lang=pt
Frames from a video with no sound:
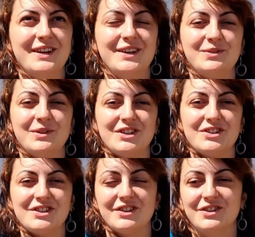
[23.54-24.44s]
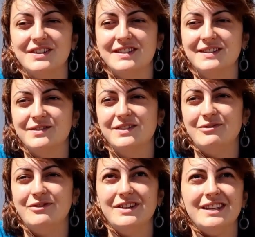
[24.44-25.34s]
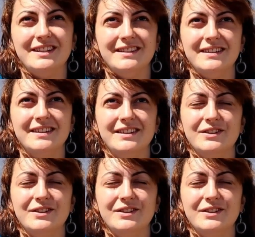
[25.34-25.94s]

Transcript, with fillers: eh, do Crescer Acores são diferentes.